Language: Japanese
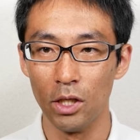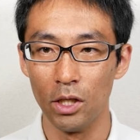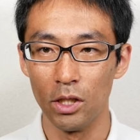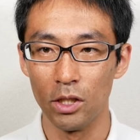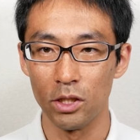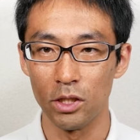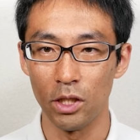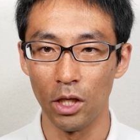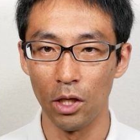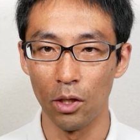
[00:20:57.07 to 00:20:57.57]

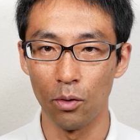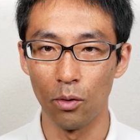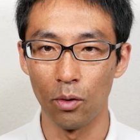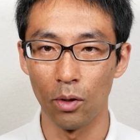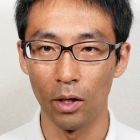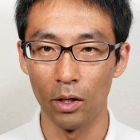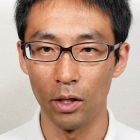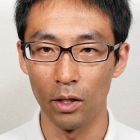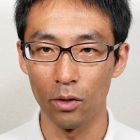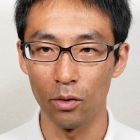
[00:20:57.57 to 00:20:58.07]
していこう
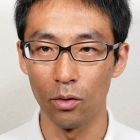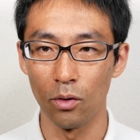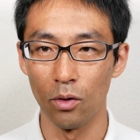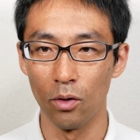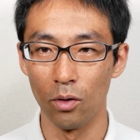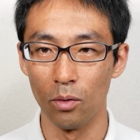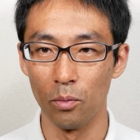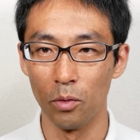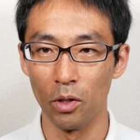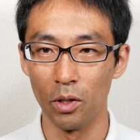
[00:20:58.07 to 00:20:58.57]
かなと
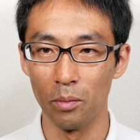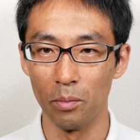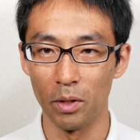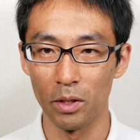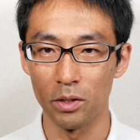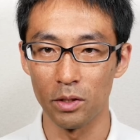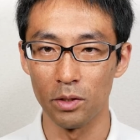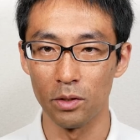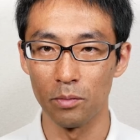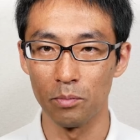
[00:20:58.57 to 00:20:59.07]
思います。